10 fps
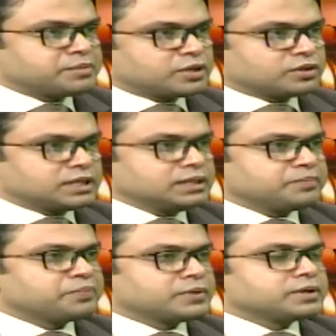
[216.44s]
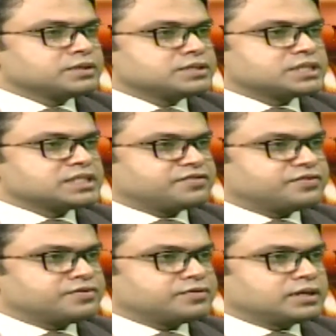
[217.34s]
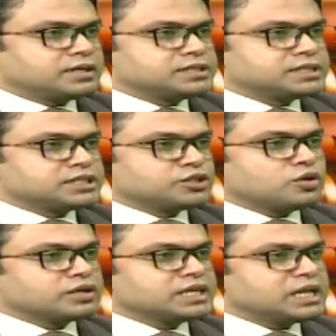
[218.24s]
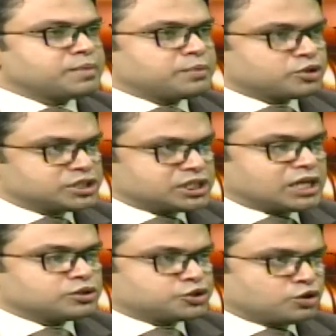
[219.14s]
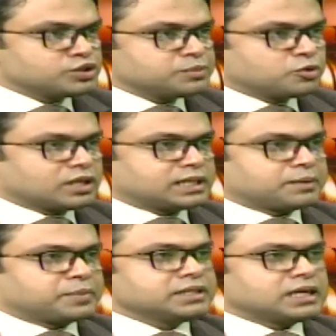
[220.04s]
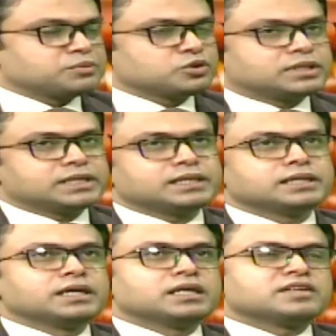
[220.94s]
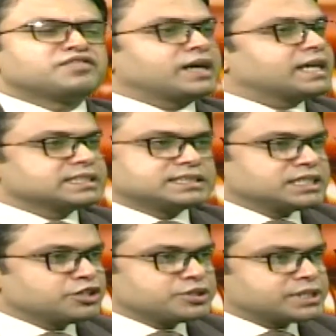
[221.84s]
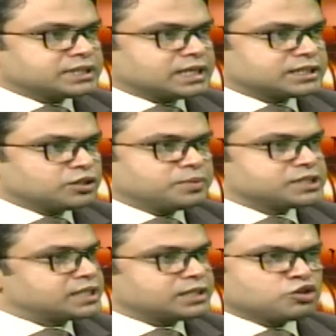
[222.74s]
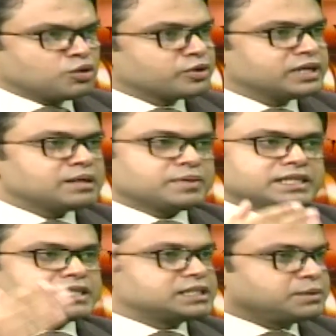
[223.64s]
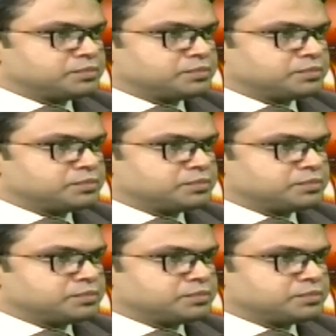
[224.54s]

যন্ত্রপাতি যেটি রাখা উচিত জি জি অগ্নি নির্বাপক যে সরঞ্জামগুলো থাকবে তার মধ্যে ফায়ার এক্সটিংগুইশার থাকতে হবে সেটা তো কমনলি আমরা দেখছি